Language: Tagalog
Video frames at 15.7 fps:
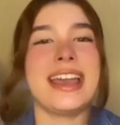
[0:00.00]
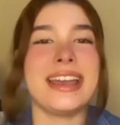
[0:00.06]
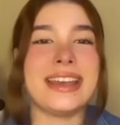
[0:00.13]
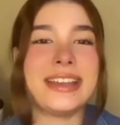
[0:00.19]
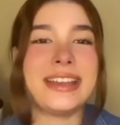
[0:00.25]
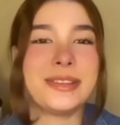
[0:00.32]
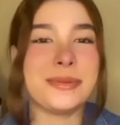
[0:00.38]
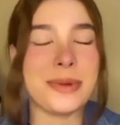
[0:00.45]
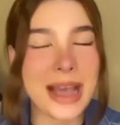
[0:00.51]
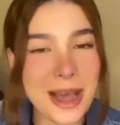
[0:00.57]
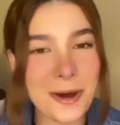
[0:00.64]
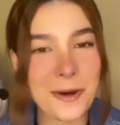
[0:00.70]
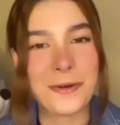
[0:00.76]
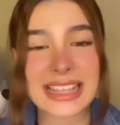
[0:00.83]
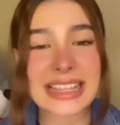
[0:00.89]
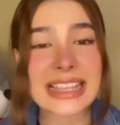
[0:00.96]
And
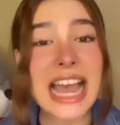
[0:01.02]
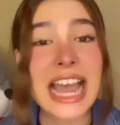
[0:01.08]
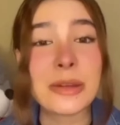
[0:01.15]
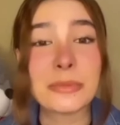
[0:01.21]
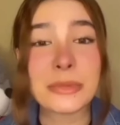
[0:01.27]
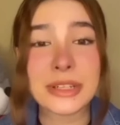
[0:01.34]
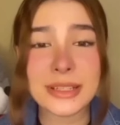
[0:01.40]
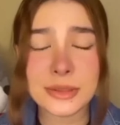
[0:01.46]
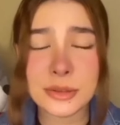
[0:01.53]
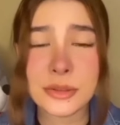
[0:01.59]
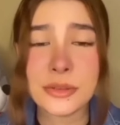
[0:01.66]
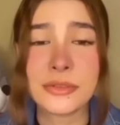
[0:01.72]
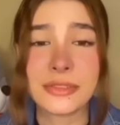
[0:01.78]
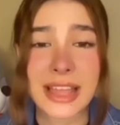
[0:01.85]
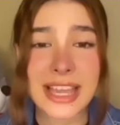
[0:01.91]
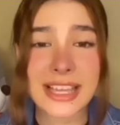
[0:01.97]
wow, time really do
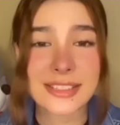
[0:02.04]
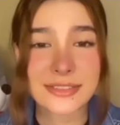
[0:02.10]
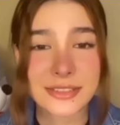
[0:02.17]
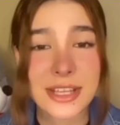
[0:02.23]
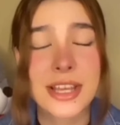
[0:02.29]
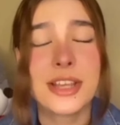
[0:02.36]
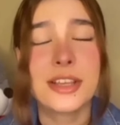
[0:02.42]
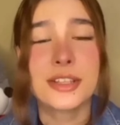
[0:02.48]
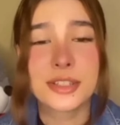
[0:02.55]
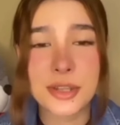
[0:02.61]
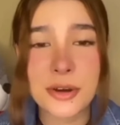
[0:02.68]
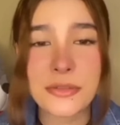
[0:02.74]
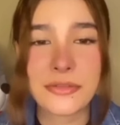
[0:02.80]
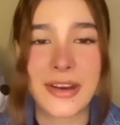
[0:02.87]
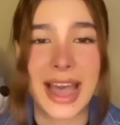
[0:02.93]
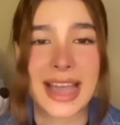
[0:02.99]
flies so
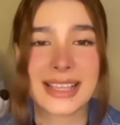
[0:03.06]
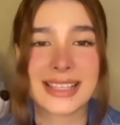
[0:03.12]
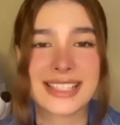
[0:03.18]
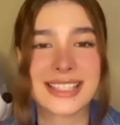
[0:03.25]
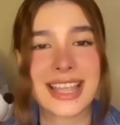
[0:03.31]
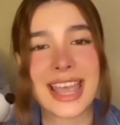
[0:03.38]
fast.